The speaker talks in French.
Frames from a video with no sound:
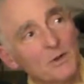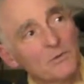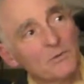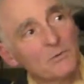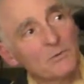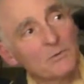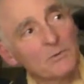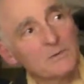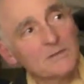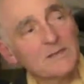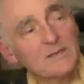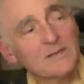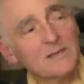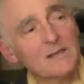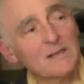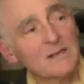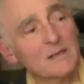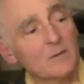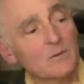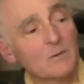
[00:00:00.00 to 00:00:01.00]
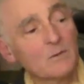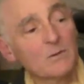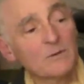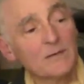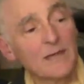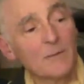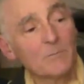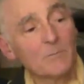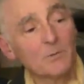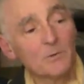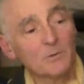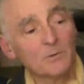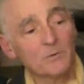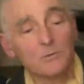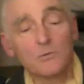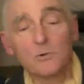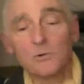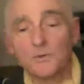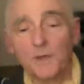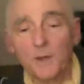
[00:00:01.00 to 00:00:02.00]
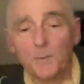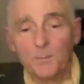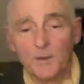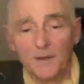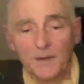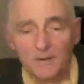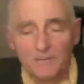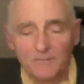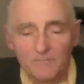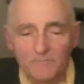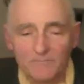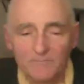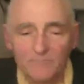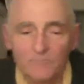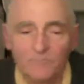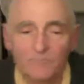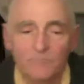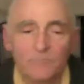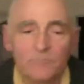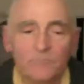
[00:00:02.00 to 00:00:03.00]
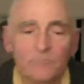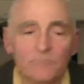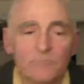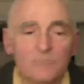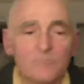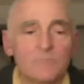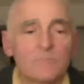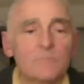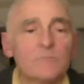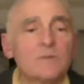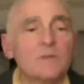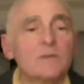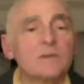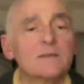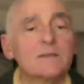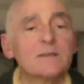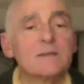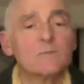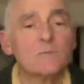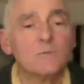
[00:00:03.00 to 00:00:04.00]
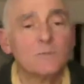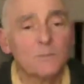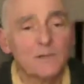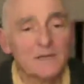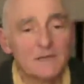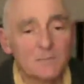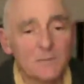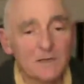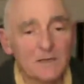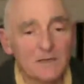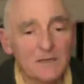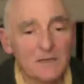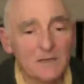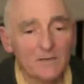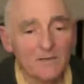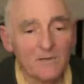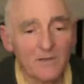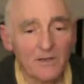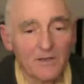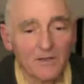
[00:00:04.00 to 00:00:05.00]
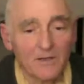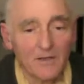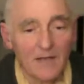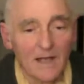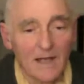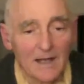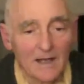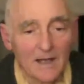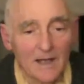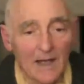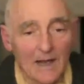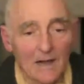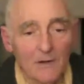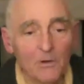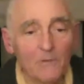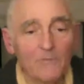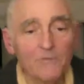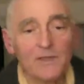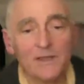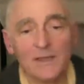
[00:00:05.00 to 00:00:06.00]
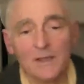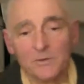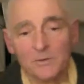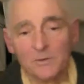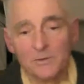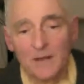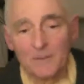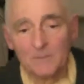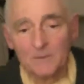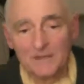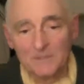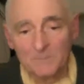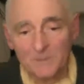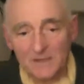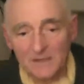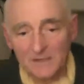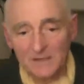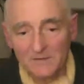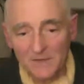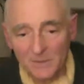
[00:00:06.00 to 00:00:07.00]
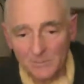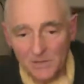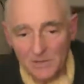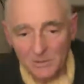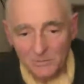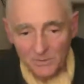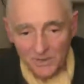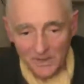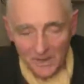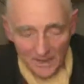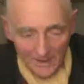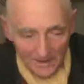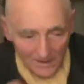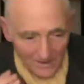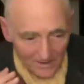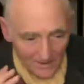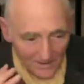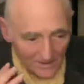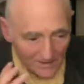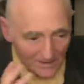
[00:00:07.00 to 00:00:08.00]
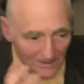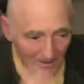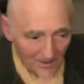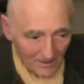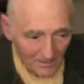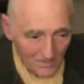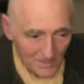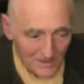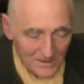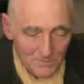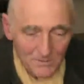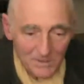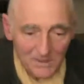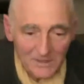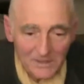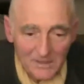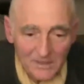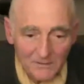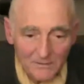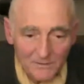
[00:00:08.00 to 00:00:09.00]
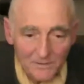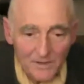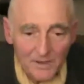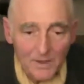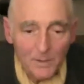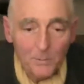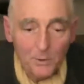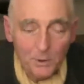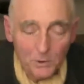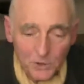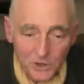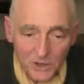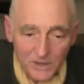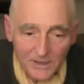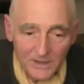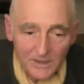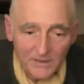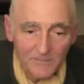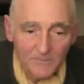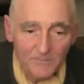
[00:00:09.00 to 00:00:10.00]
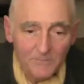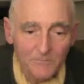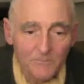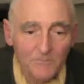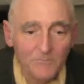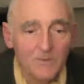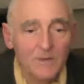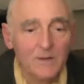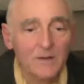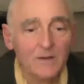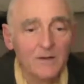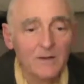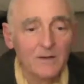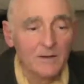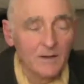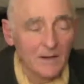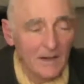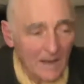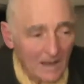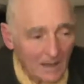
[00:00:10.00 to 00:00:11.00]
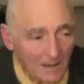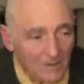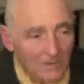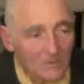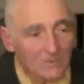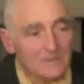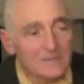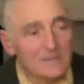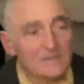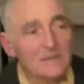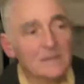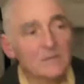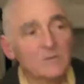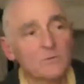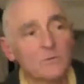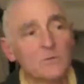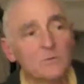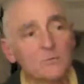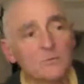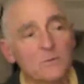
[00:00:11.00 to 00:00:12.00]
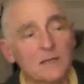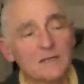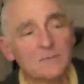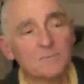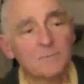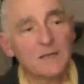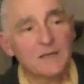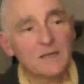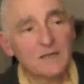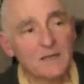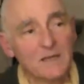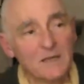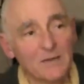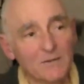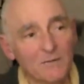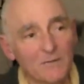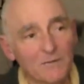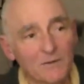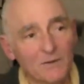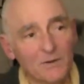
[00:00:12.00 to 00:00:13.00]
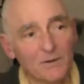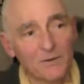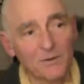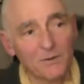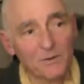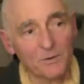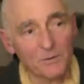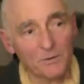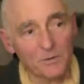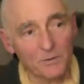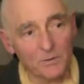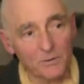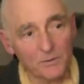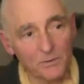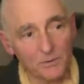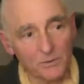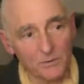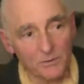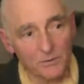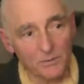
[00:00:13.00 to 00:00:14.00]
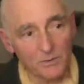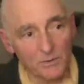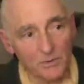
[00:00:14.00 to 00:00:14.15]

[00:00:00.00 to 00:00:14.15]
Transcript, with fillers: en nous, c'est-à-dire le tableau nous contempler. C'est une perspective à l'envers de la perspective habituelle, qui est une perspective projetée. Là, c'est une perspective euh,